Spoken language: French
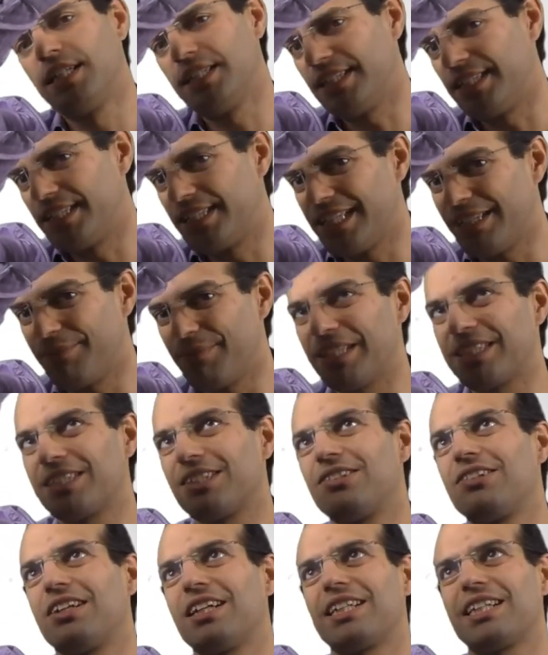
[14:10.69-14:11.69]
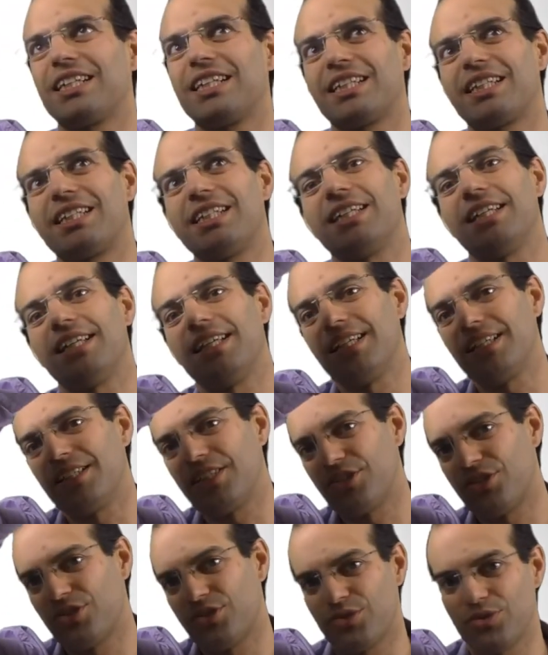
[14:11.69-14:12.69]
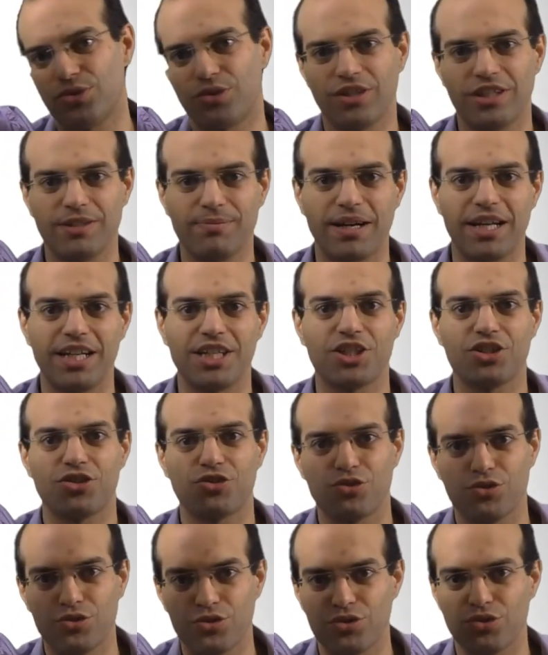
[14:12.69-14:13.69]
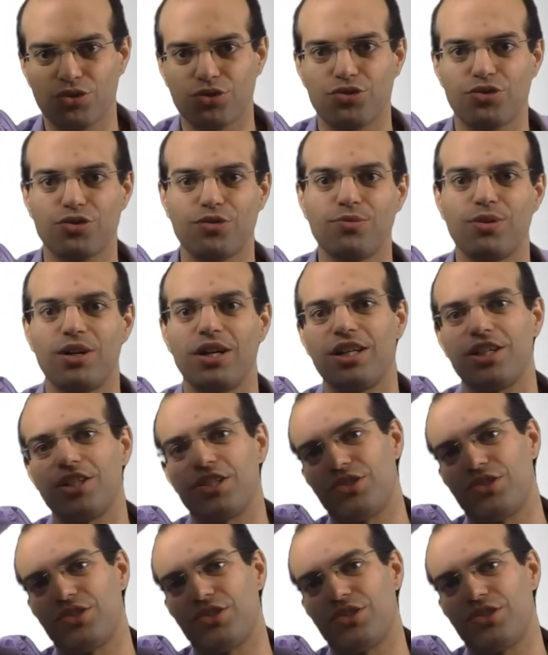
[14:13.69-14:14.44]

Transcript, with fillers: dès maintenant, la cliquez sur l'image juste au-dessus de moi,